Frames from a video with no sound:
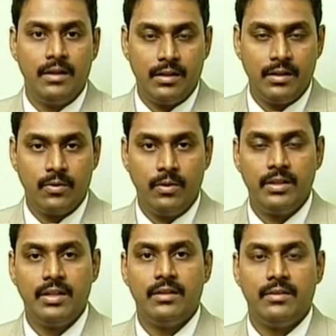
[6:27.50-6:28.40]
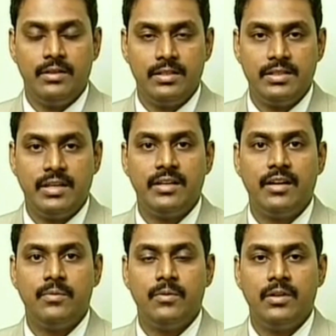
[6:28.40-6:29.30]
அந்த குழந்தை டிஸ்சார்ஜ்
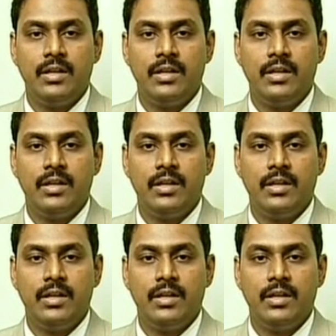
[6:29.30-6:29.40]
ஆகும்போது